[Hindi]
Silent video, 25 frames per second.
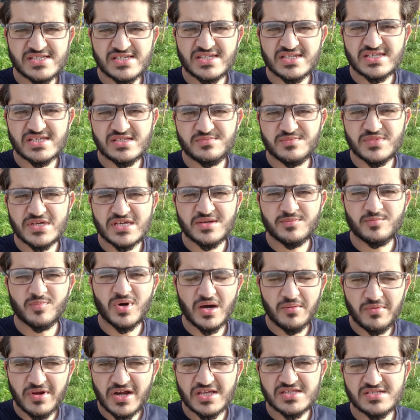सीरीज़ में
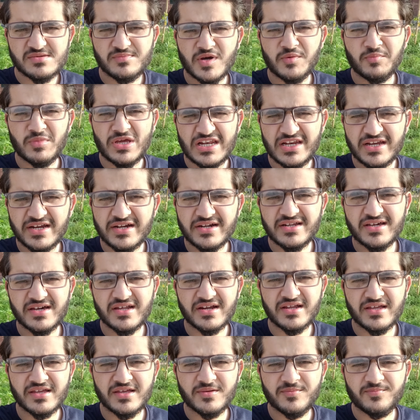बाबर आजम हमें लीड
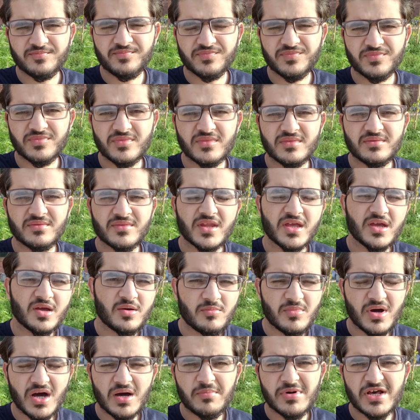करेंगे
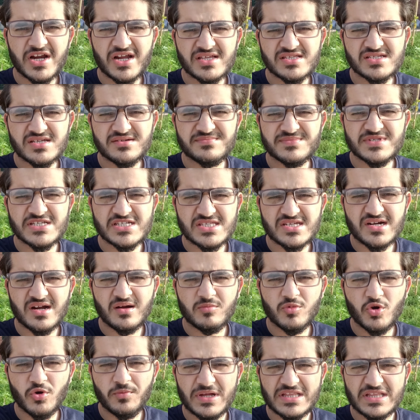बाबर आजम जिस तरह
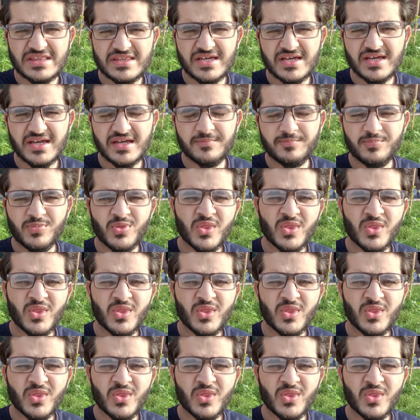आपको पता है